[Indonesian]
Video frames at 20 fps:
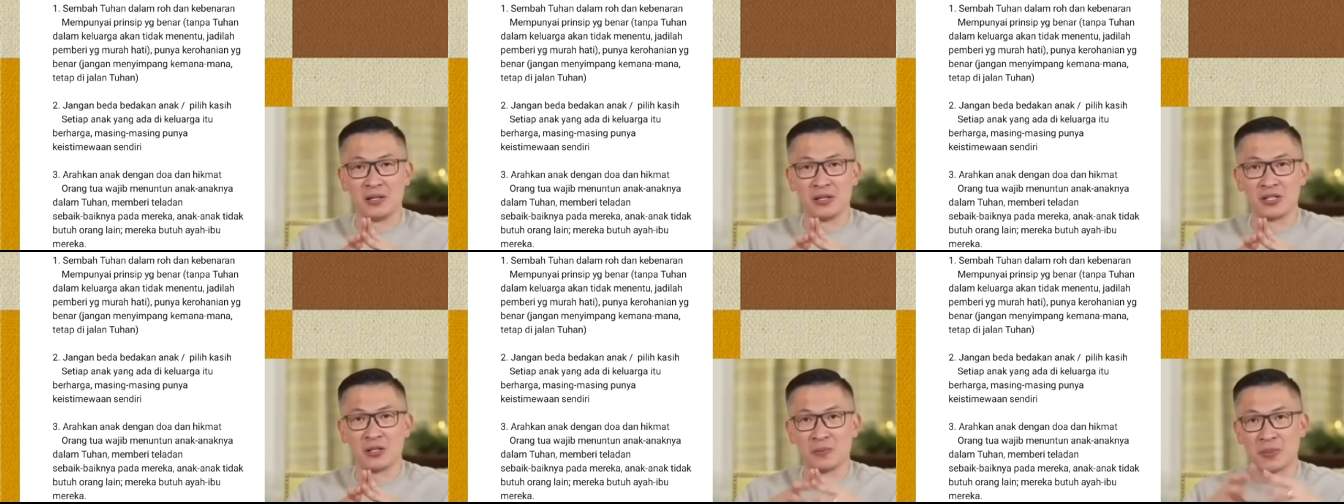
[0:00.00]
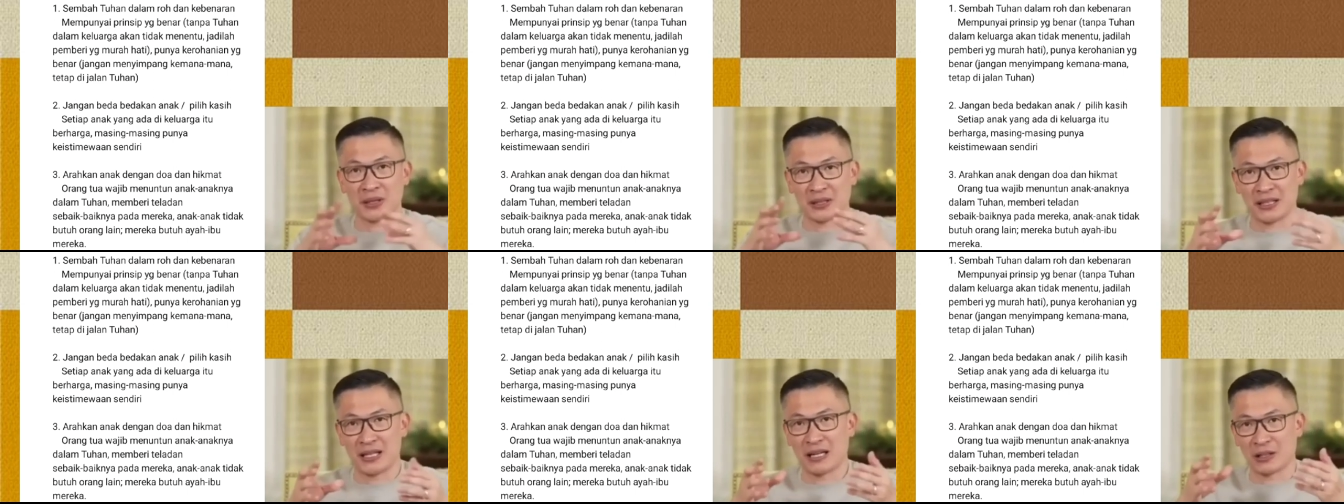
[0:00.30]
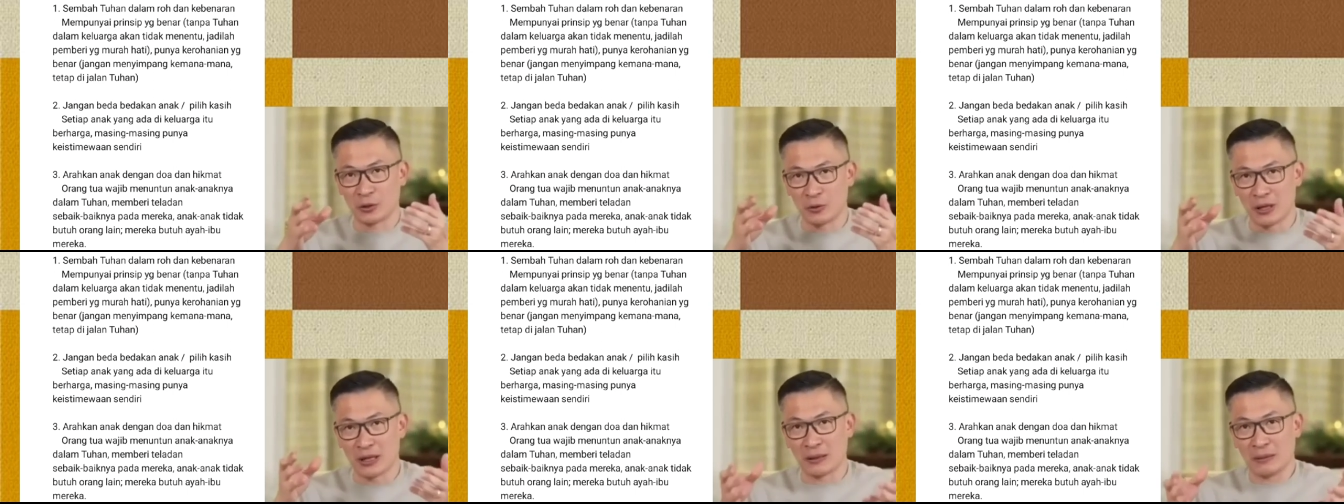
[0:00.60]
seperti yang
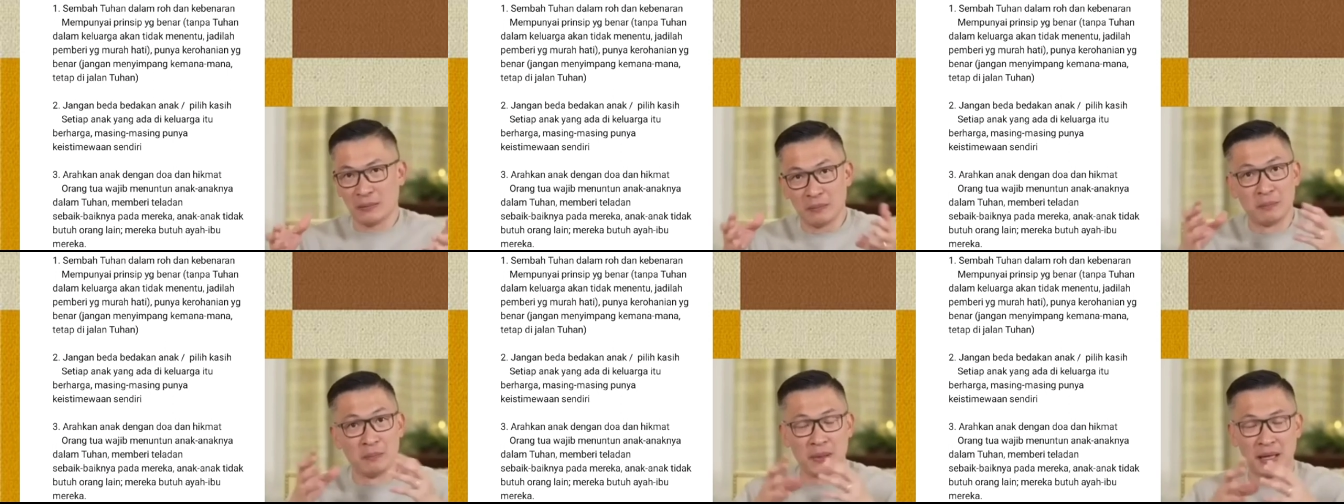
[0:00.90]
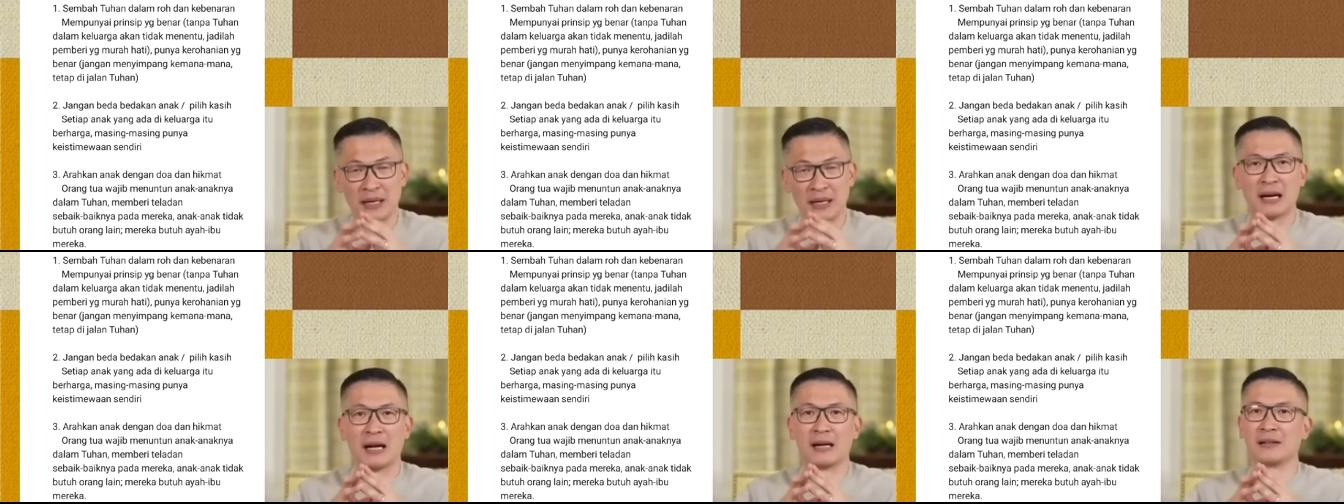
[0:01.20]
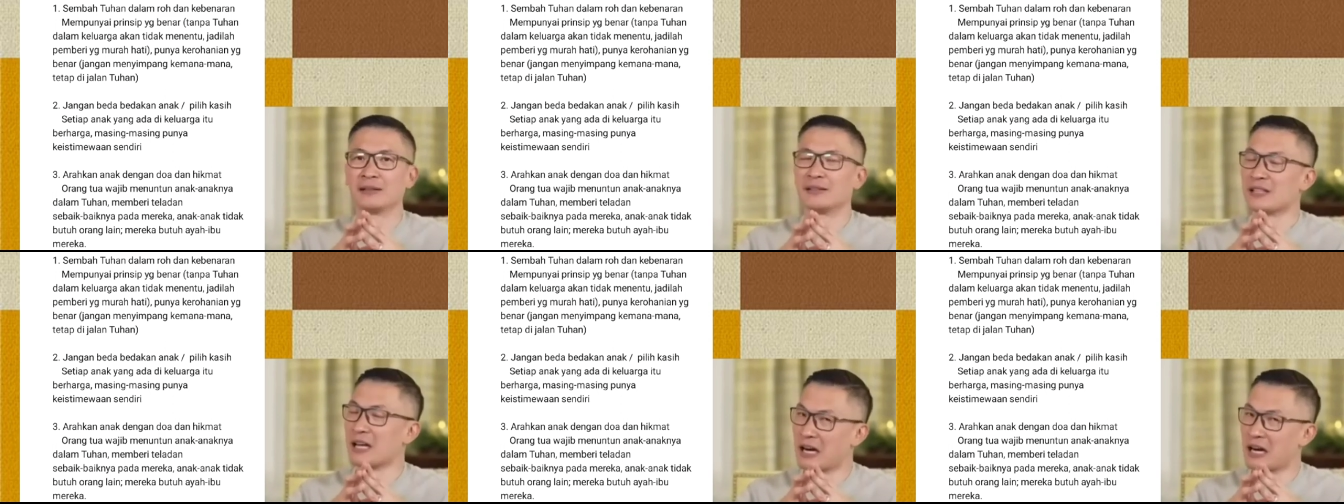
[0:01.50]
Tuhan berikan,
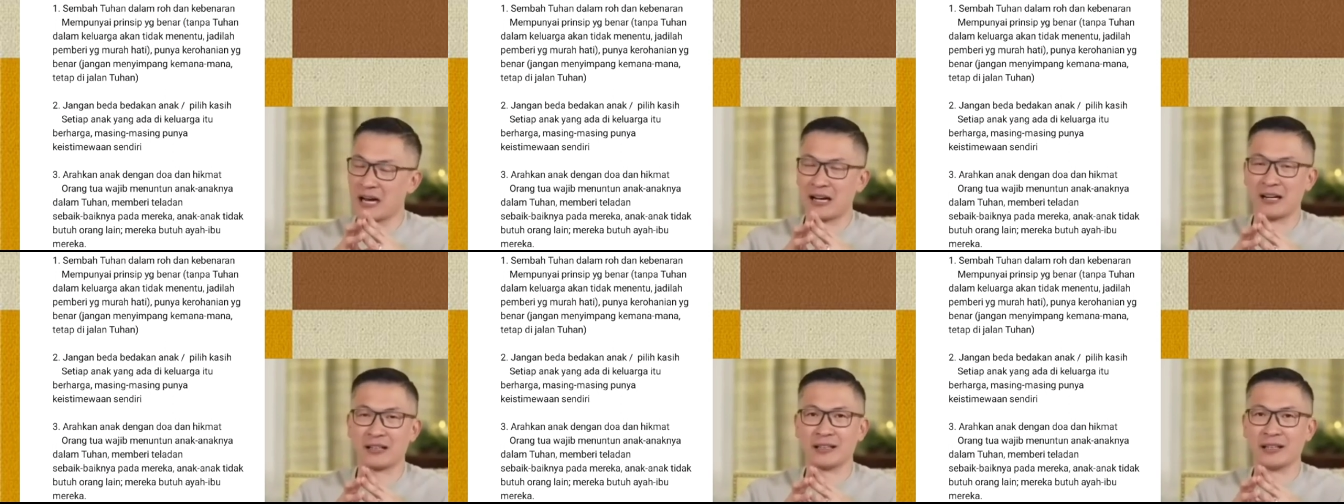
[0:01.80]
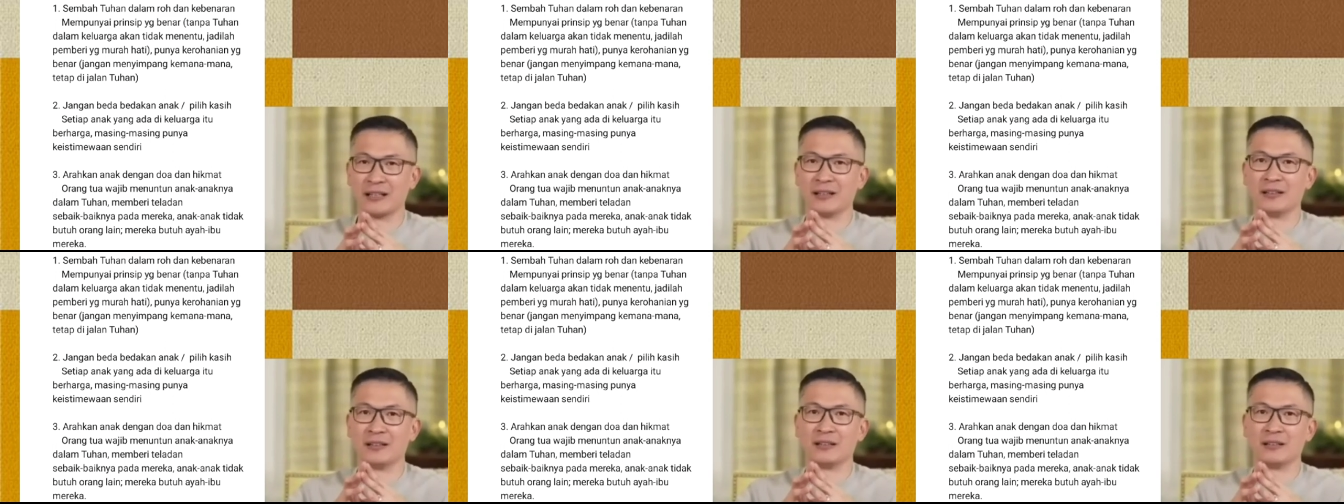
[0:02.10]
saya nggak ngerti.